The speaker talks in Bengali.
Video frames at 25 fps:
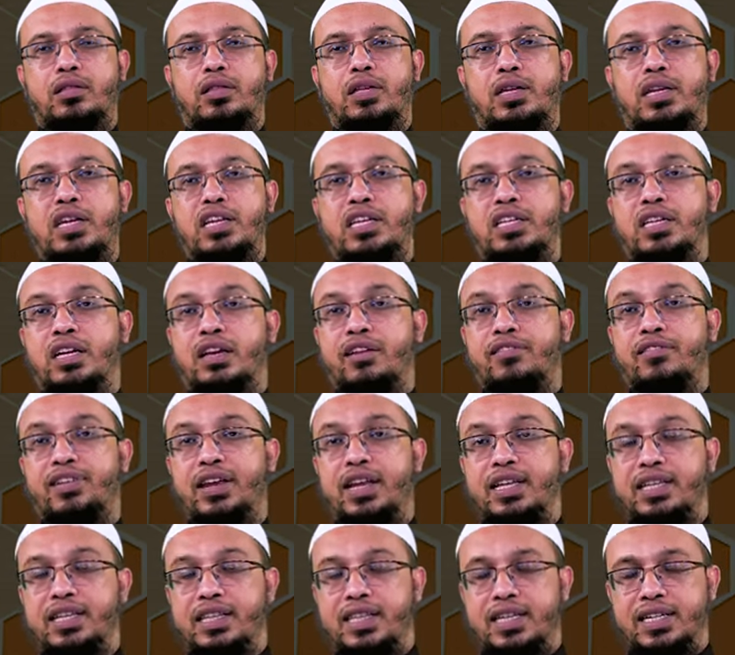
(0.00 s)
তিনি নিজেকে
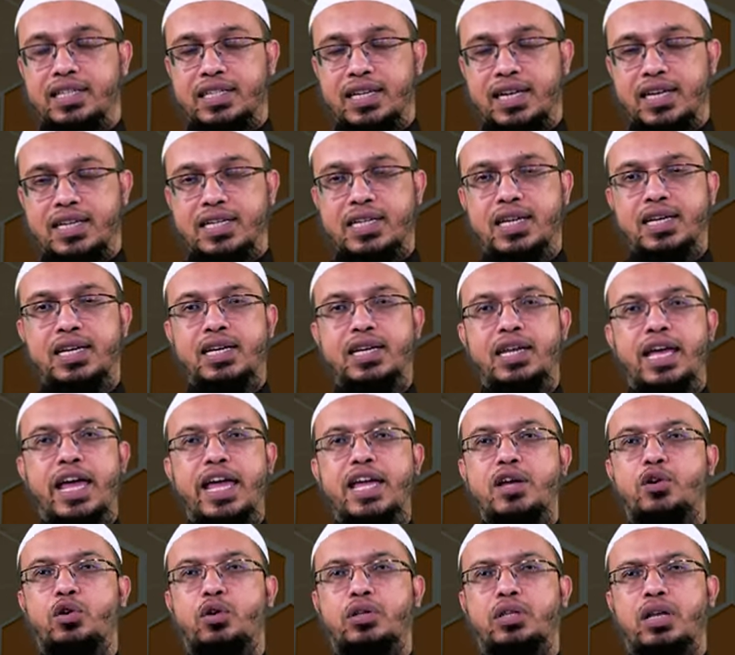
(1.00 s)
ফেলে দিতে চেয়েছেন
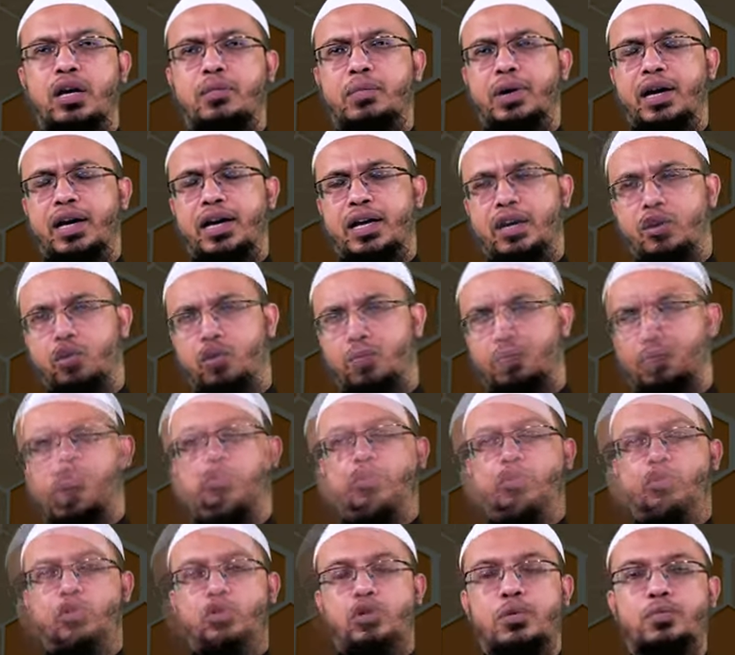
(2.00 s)
এই কথা বা এরকম
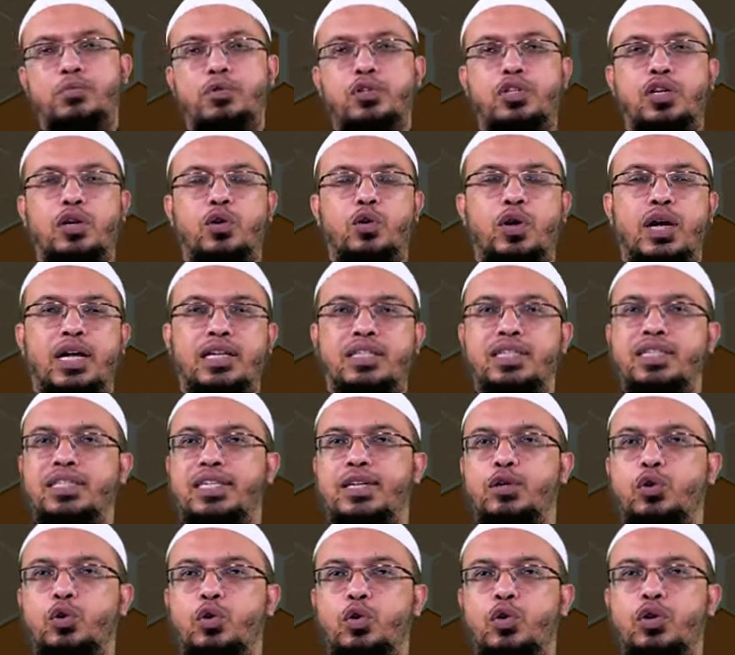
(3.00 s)
প্রতিশব্দ যেগুলো আছে
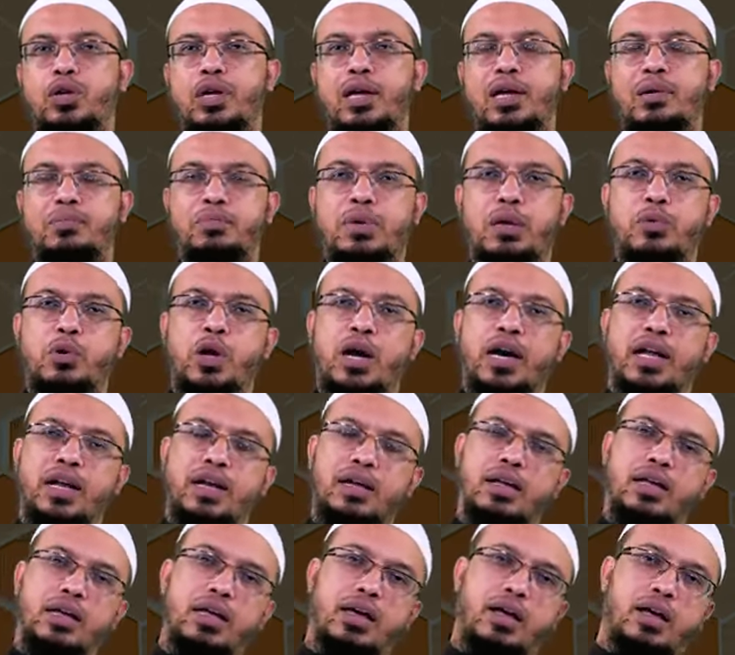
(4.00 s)
সেগুলো ব্যবহার
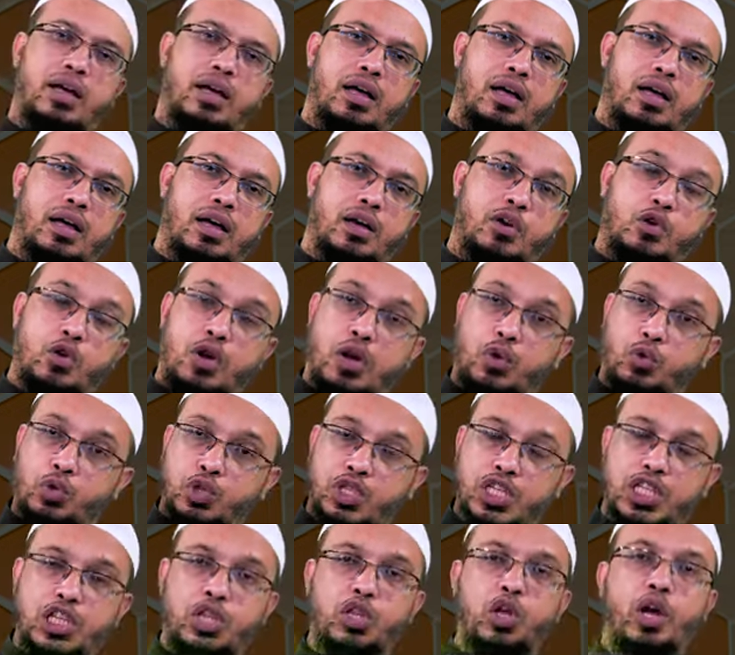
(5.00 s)
করা
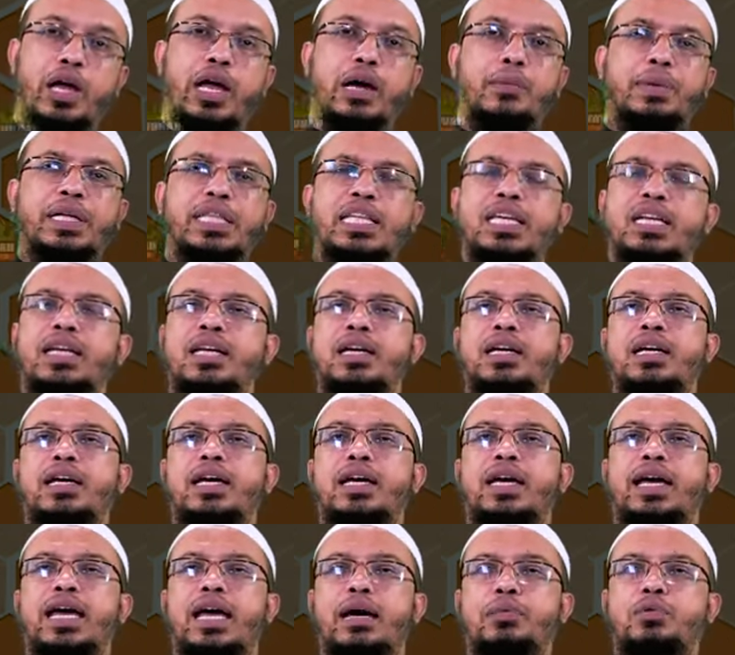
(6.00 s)
উচিত নয় আমাদের
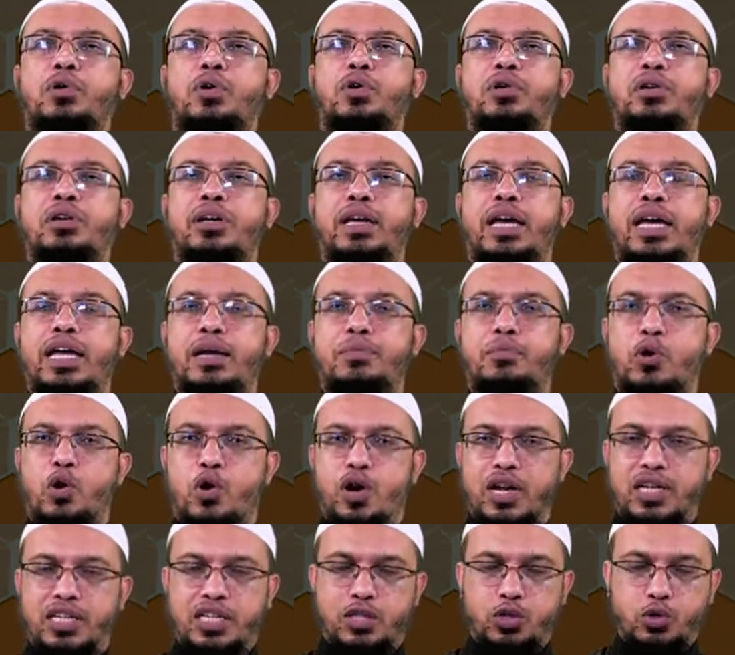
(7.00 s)
এবং এর
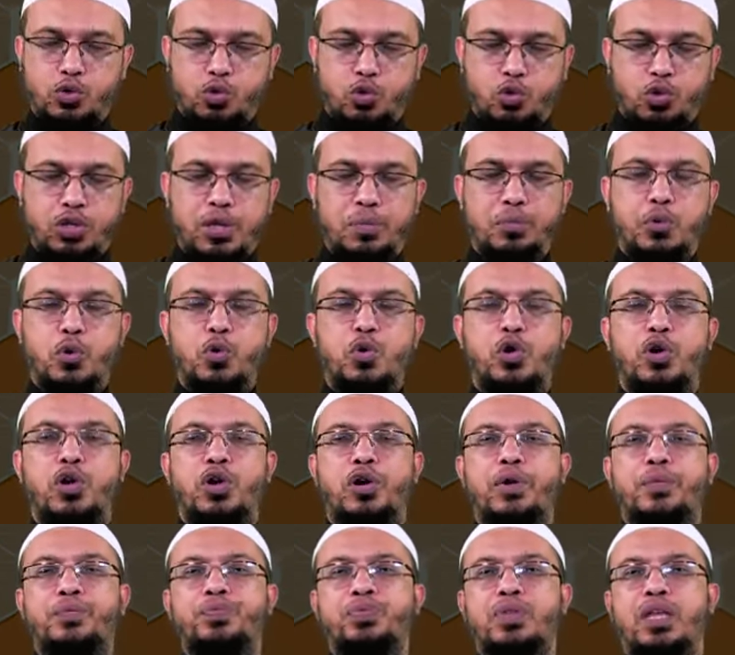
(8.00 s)
বর্ণনা যেহেতু ত্রুটিপূর্ণ
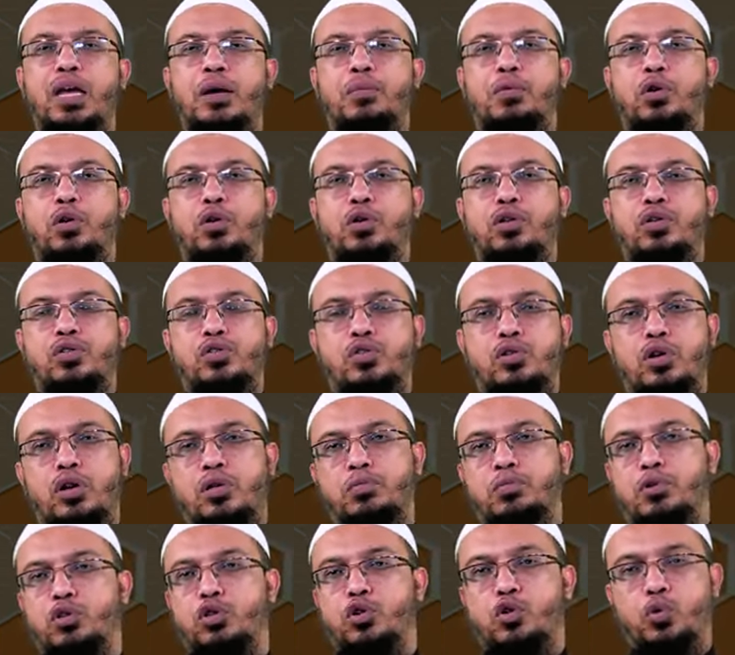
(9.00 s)
এবং
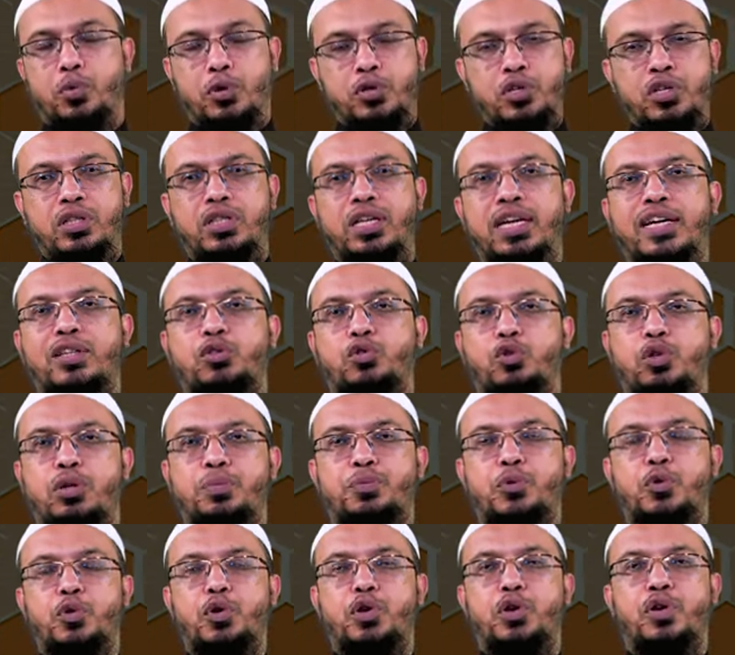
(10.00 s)
সনদ মতন উপজিক থেকে
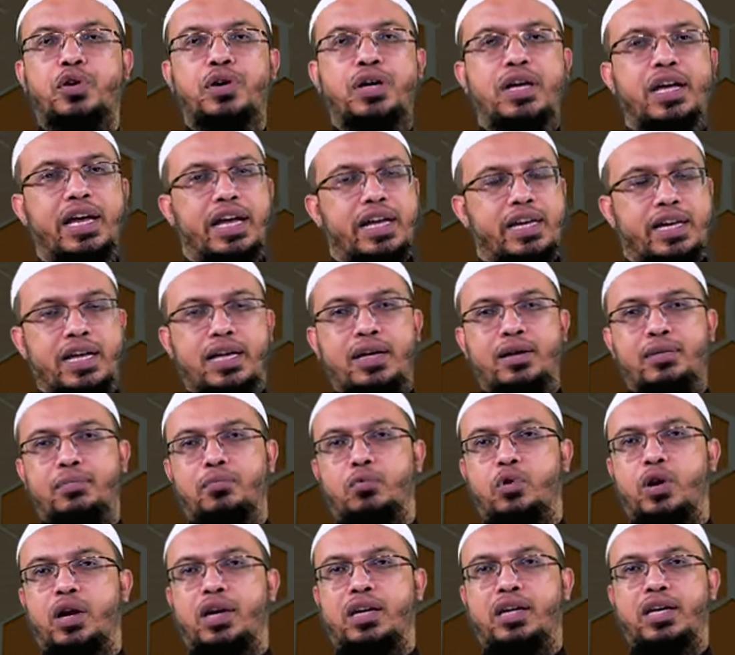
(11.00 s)
ত্রুটিপূর্ণ এটাই
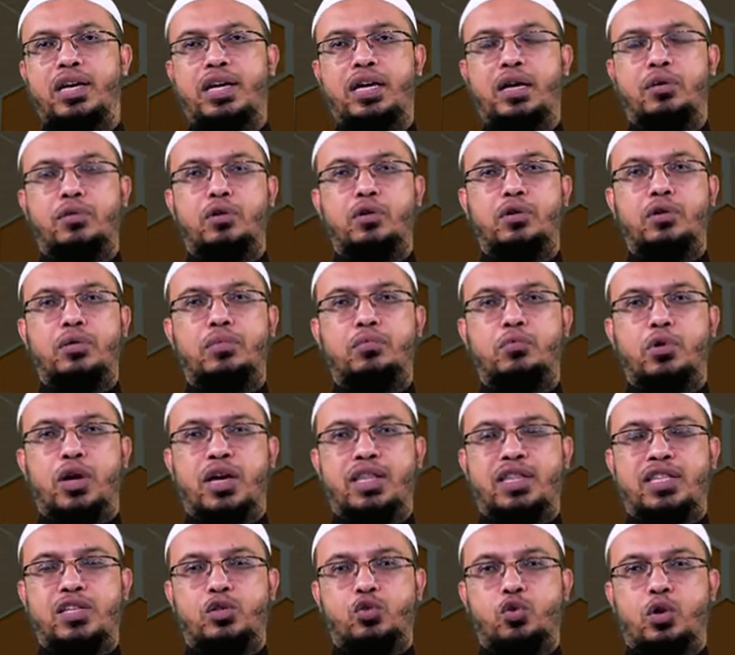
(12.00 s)
মহাক্কিক এবং
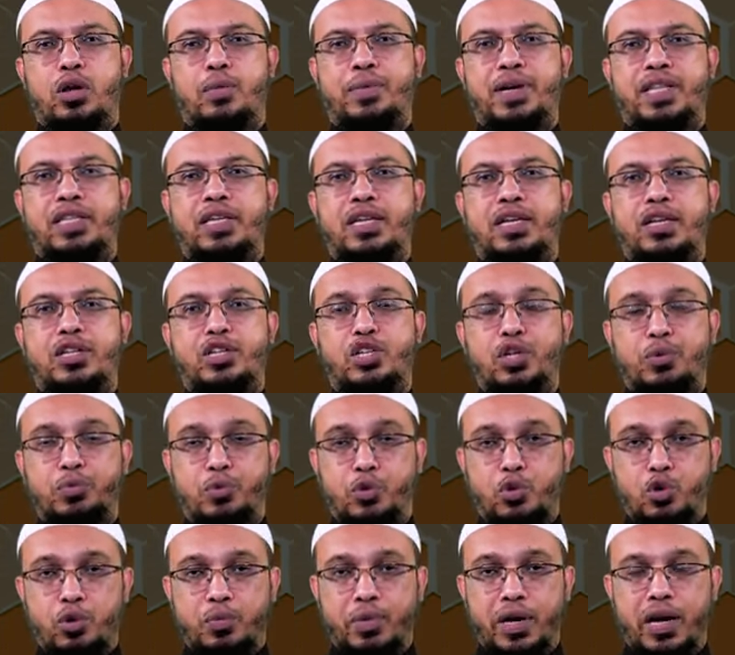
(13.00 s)
মহাদ্দিসুলামাদের
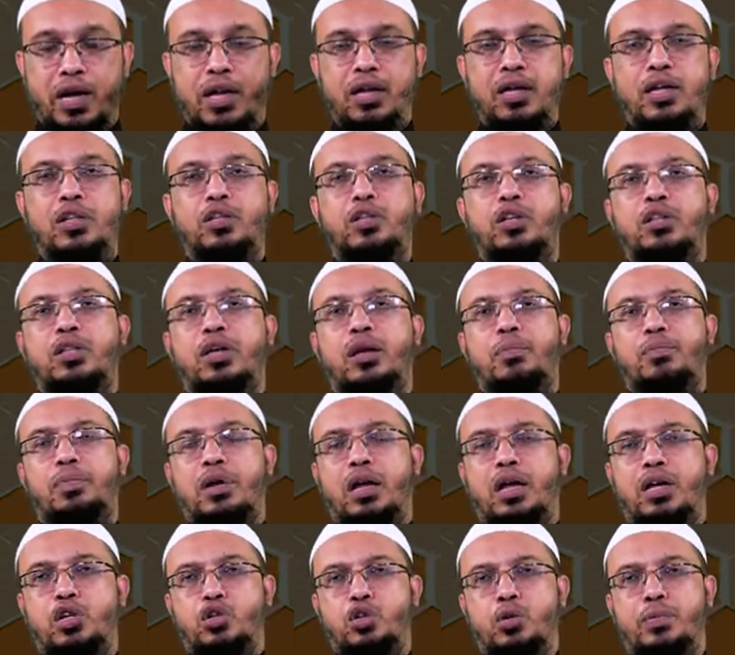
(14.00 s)
জমহুর বা তথা
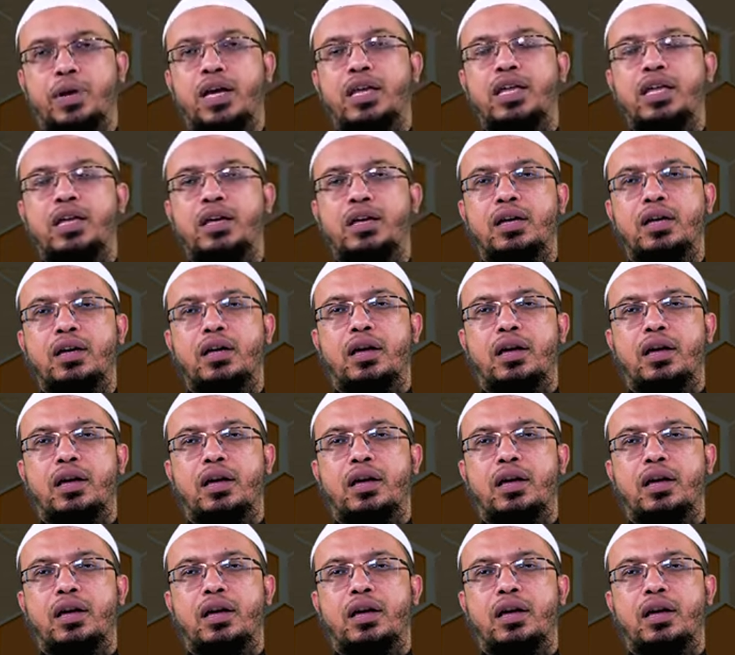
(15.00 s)
প্রায় সবারই